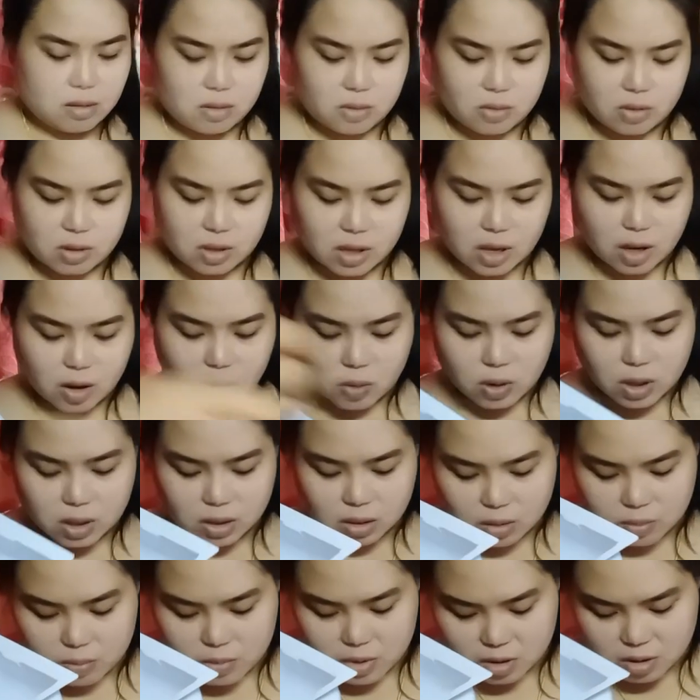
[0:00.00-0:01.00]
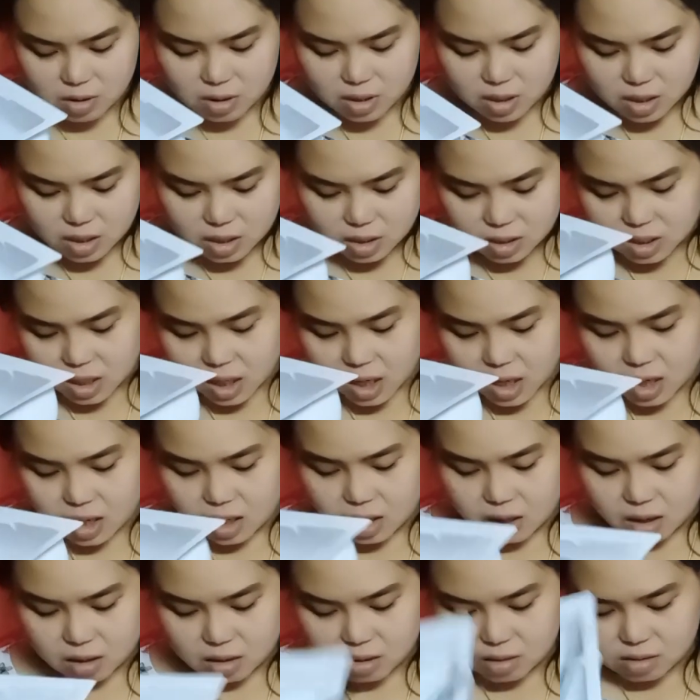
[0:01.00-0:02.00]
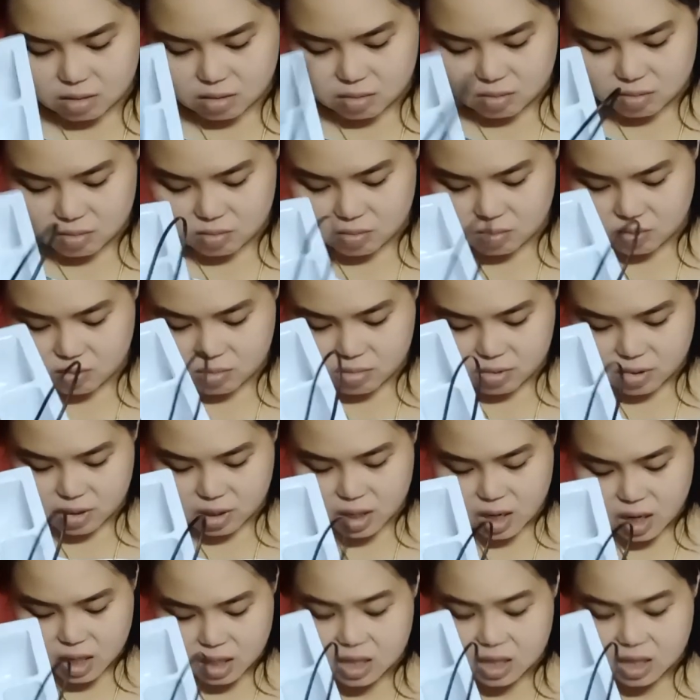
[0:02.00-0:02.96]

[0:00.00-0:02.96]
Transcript: ส่วนใหญ่ฟังก็ไม่ค่อยได้ใช้อ่ะ รื่อง